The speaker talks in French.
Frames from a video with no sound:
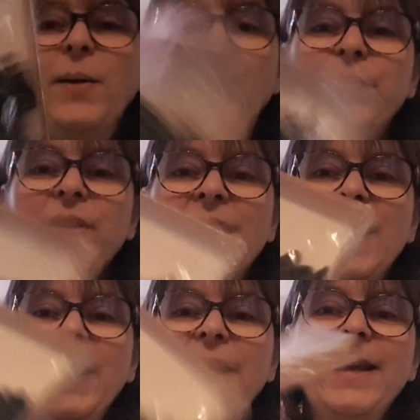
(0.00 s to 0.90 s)
hein,
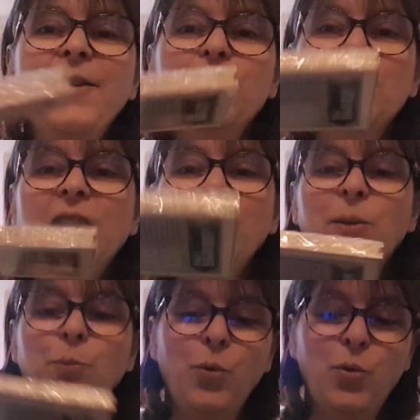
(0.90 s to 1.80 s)
et euh, ça
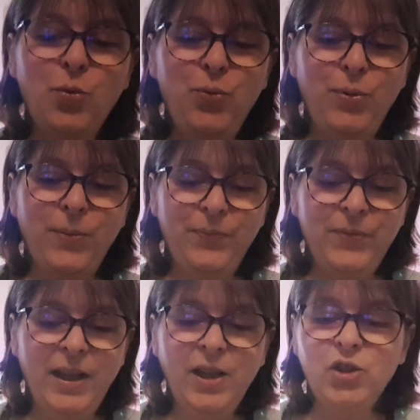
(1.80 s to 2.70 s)
j'aime beaucoup.
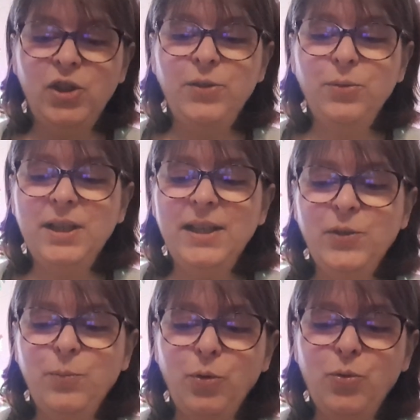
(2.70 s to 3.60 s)
Je les
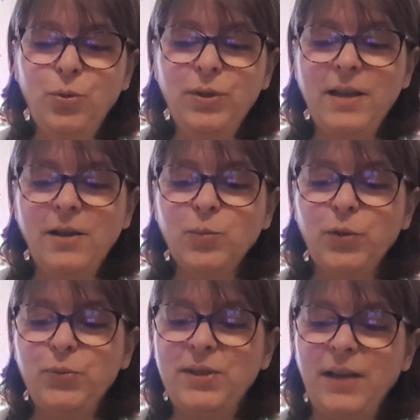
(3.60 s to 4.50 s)
utilise beaucoup, d'ailleurs je
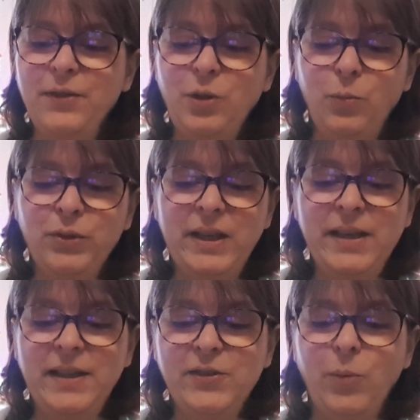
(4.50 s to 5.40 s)
m'en suis servi dans mon
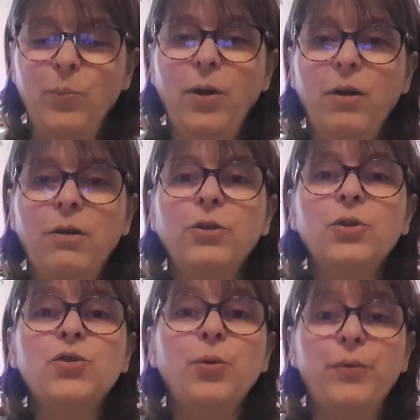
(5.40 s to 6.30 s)
daily December euh, que
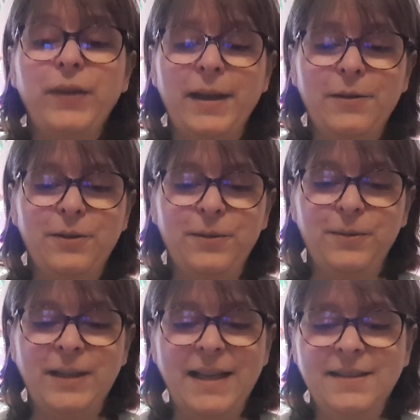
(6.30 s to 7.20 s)
je t'ai offert,
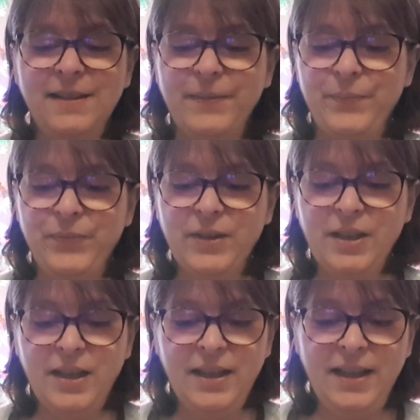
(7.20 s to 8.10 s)
Nat.
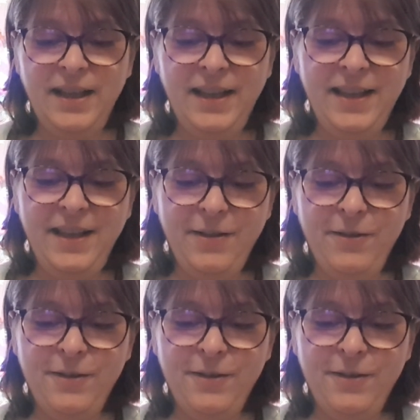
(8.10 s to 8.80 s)
Et